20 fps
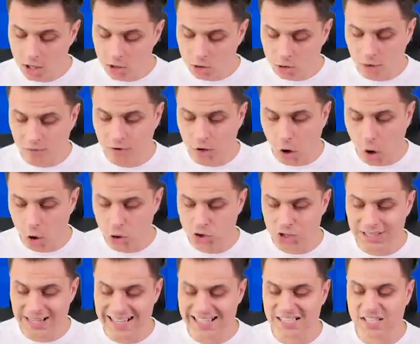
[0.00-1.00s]
to
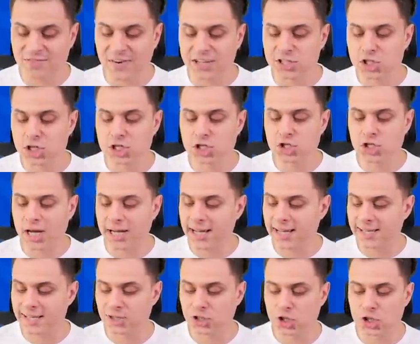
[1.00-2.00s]
wychodzi nas
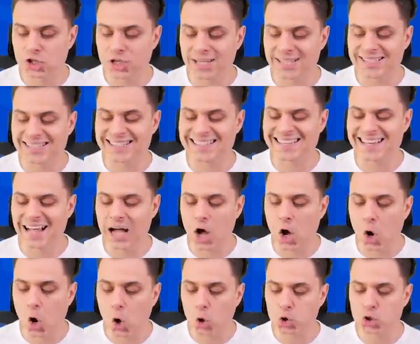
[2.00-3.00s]
21
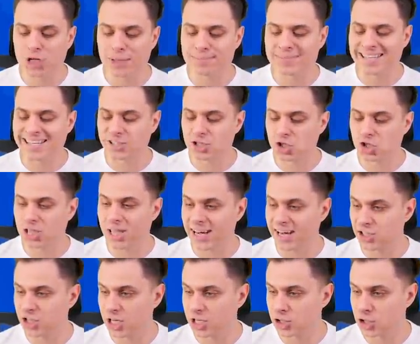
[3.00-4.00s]

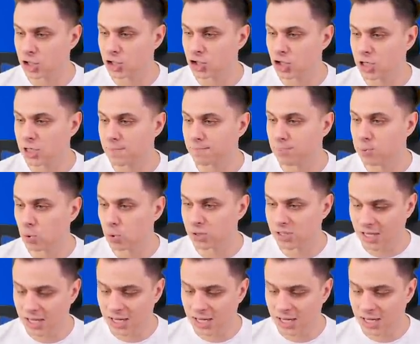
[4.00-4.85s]
840, czyli plus